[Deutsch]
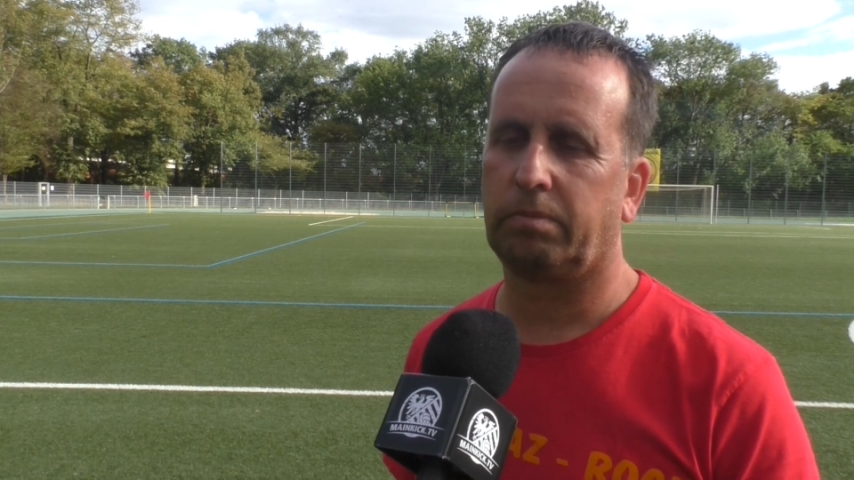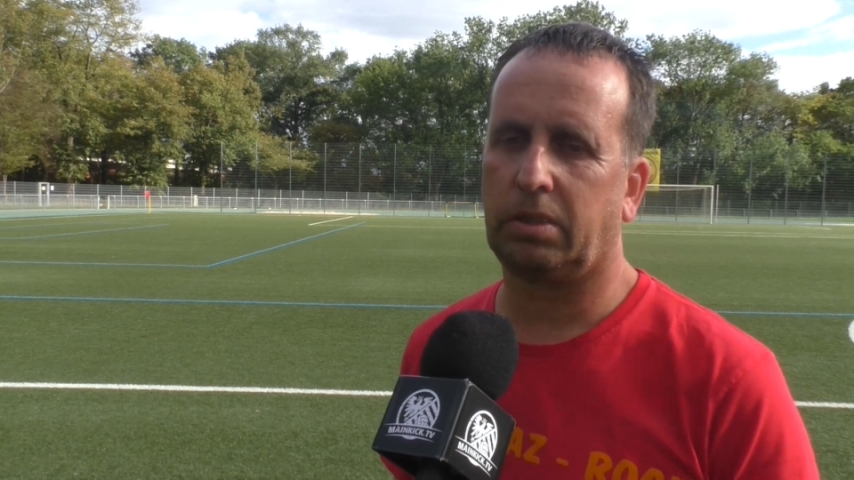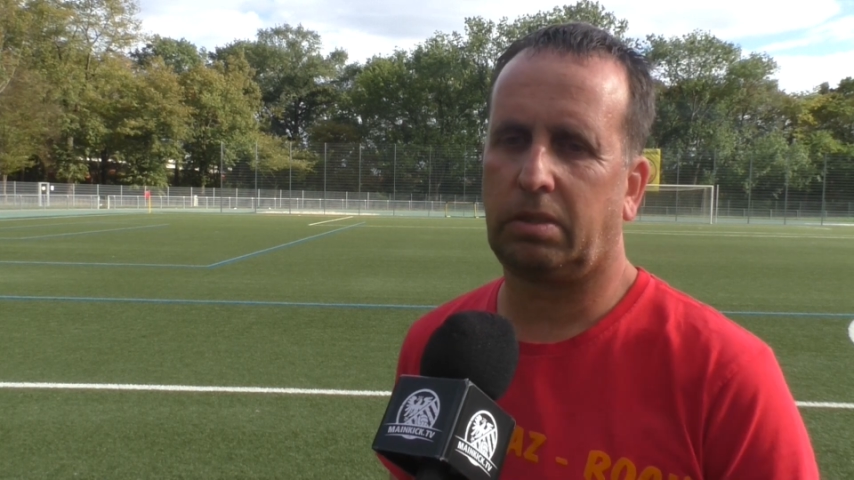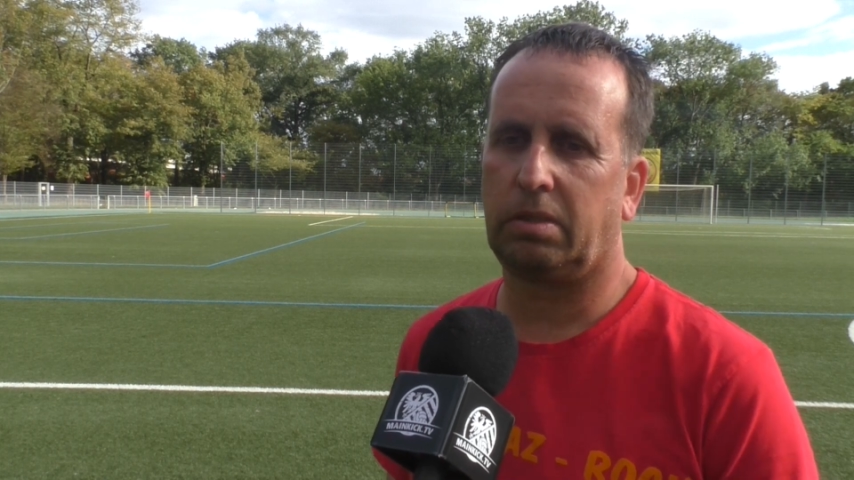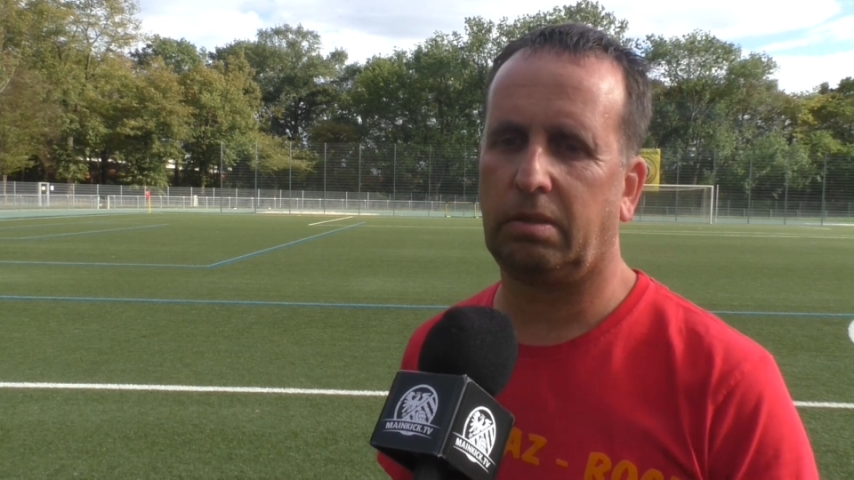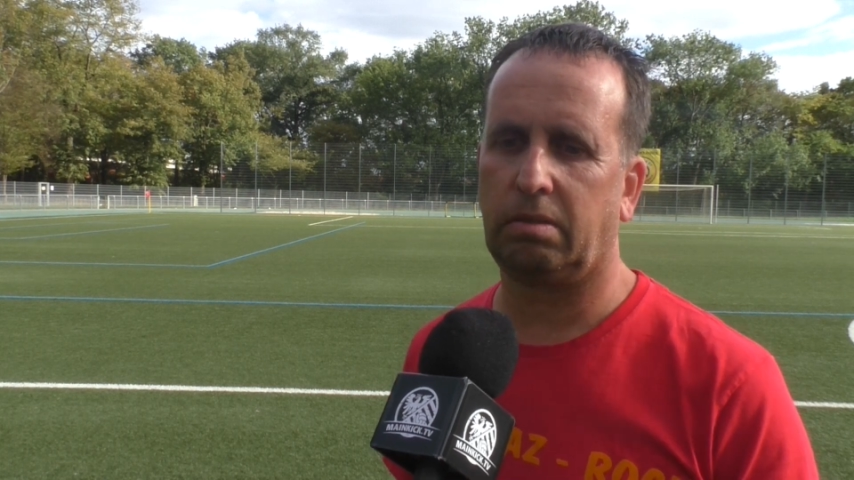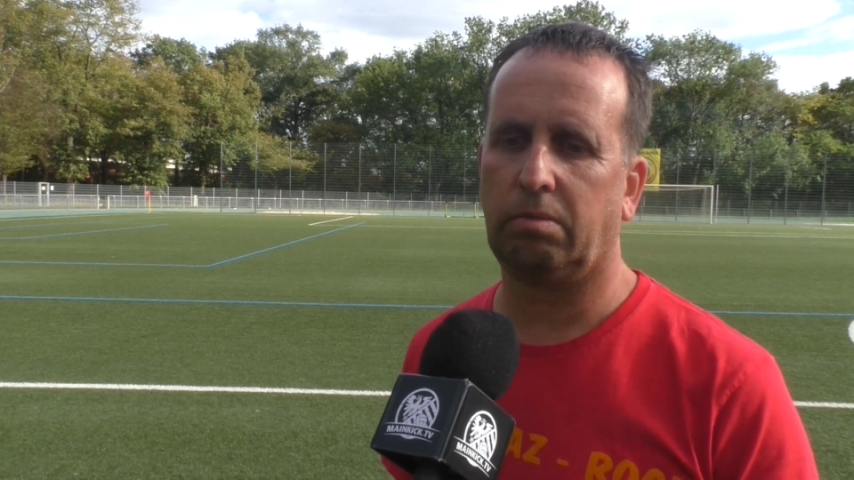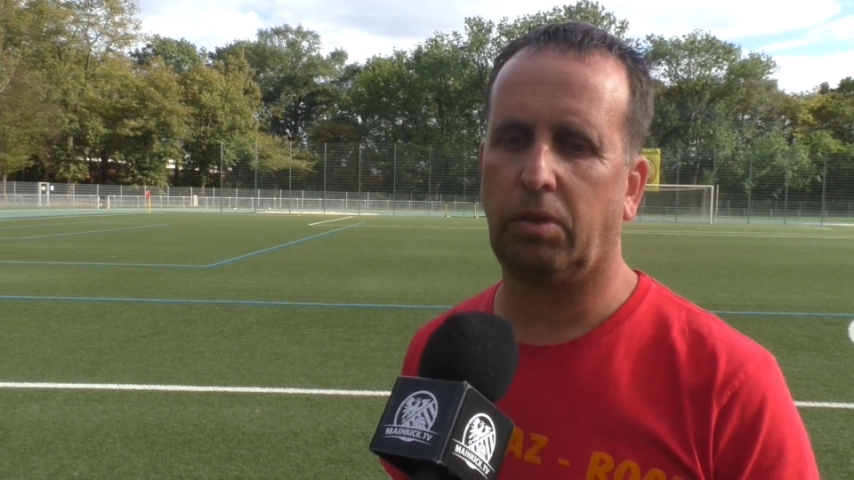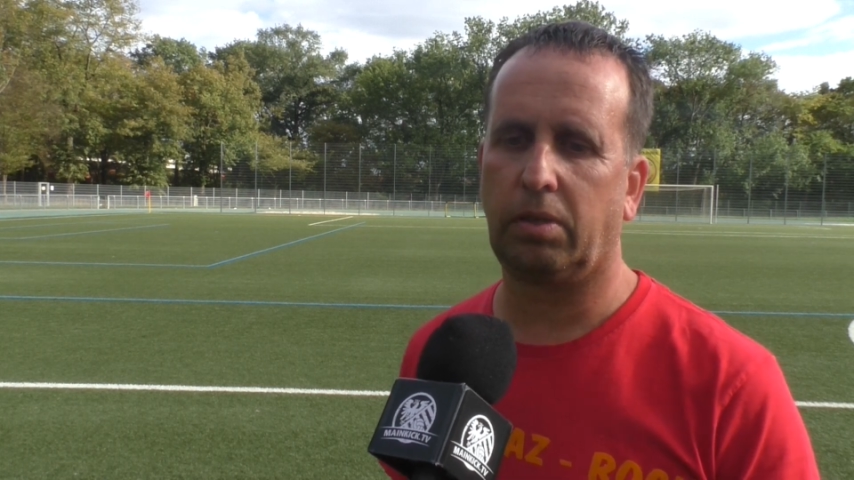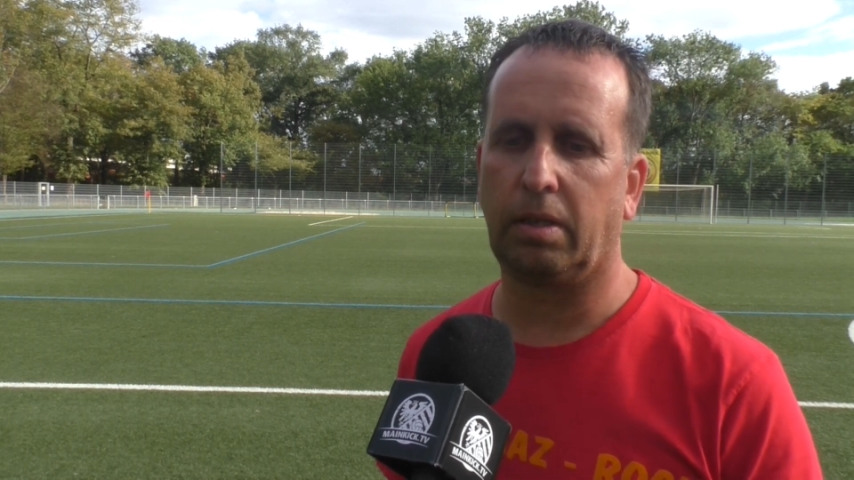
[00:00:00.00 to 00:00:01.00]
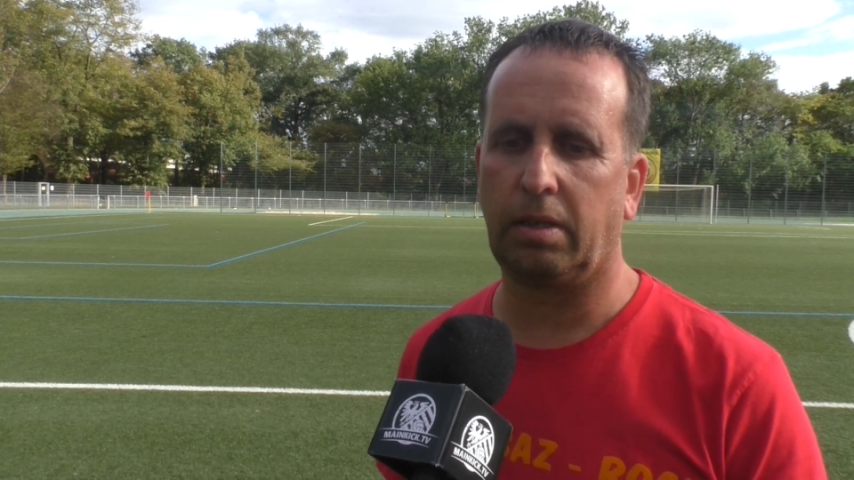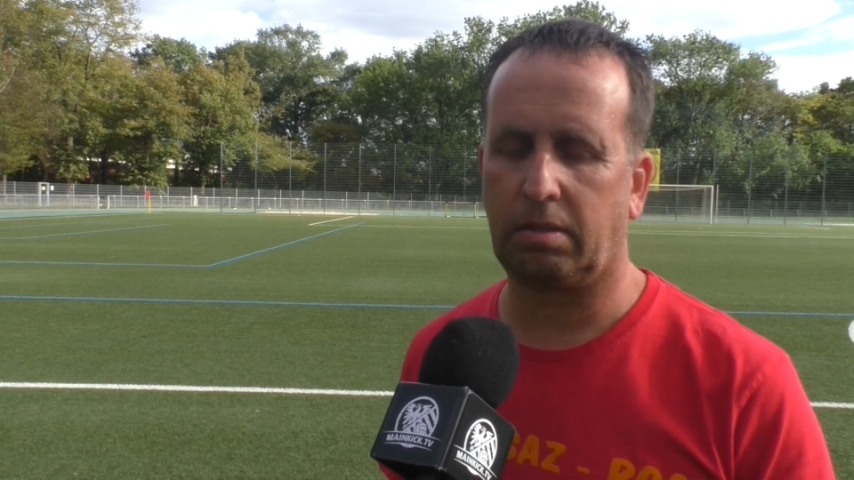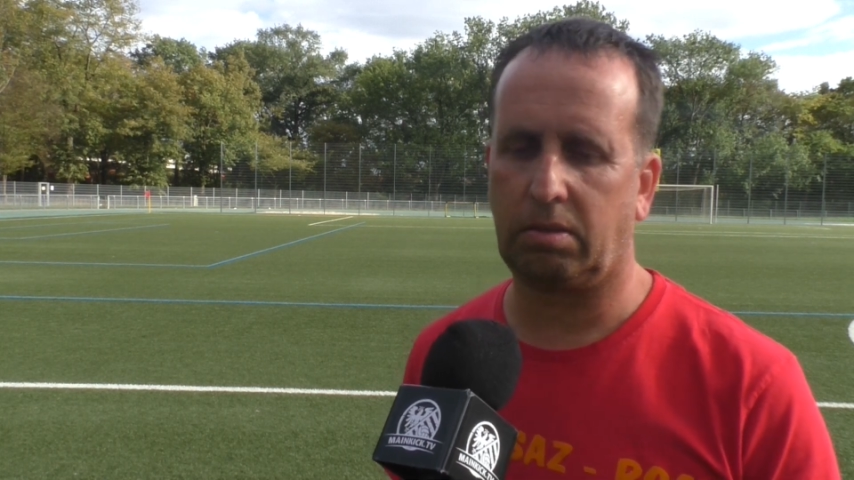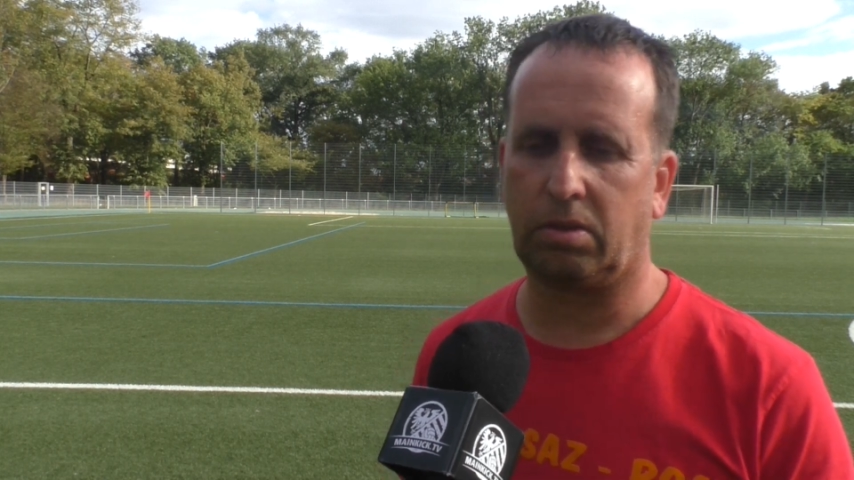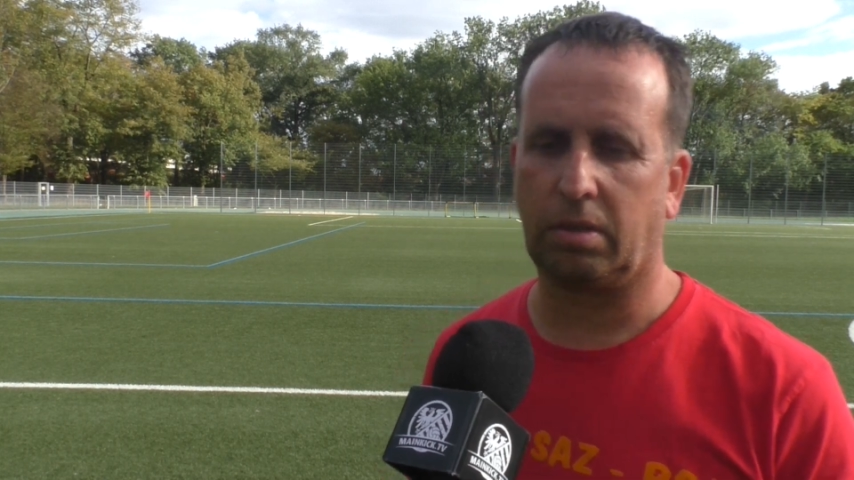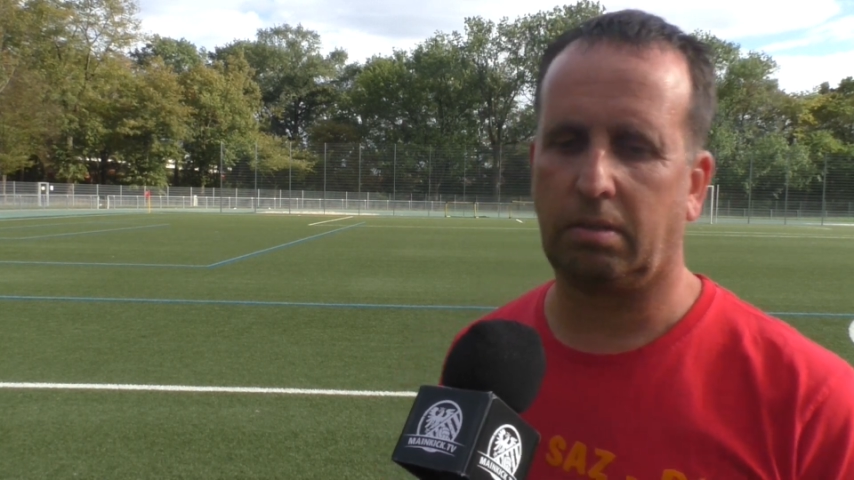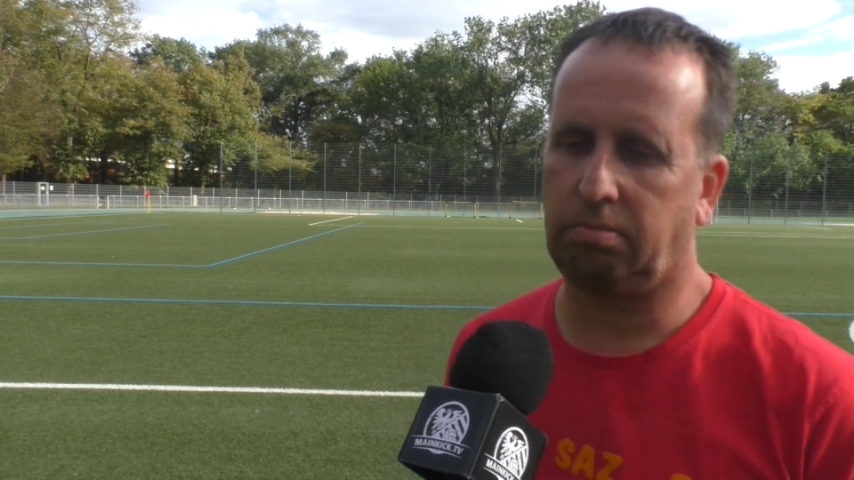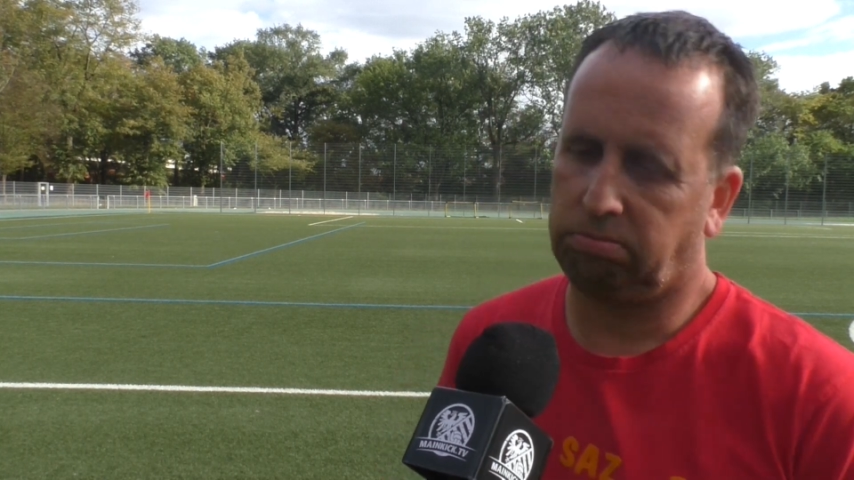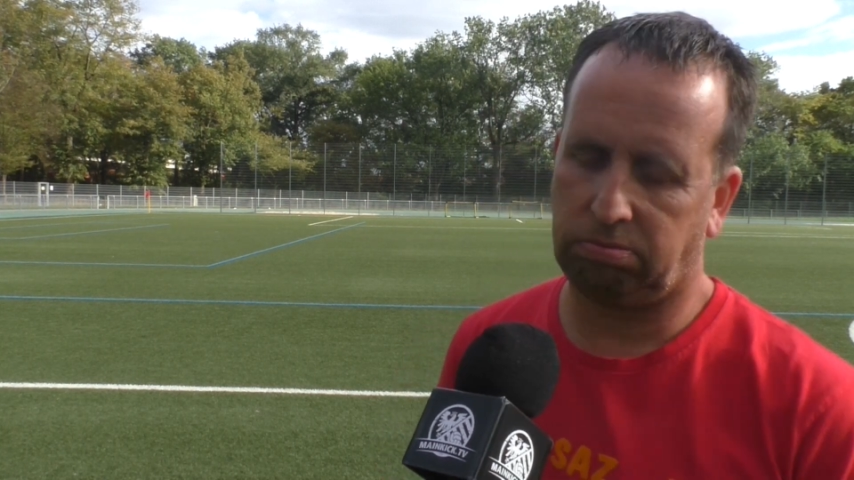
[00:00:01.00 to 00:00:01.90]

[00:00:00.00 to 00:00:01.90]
Was, äh, Wolgan hat sich da